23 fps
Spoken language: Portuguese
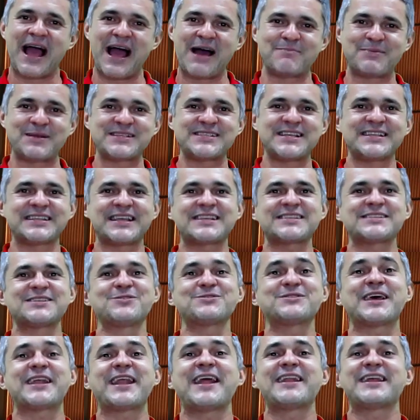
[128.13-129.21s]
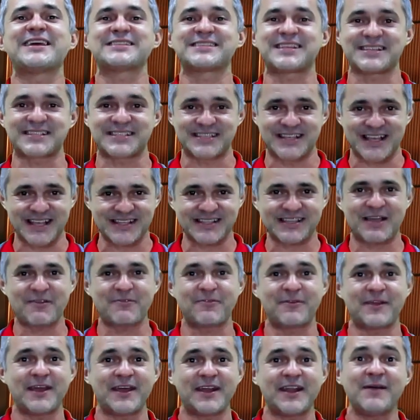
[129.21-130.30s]
A apresentação será nesta
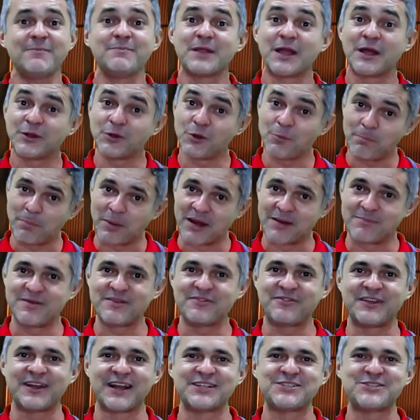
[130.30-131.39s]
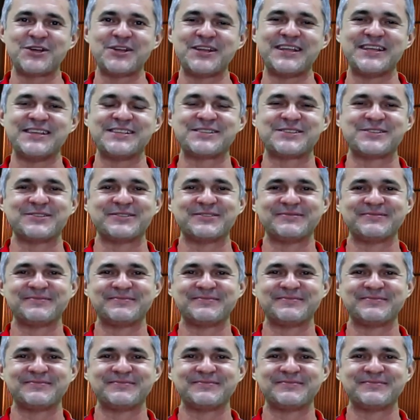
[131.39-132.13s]
sexta-feira no Pub Vila Dionísio.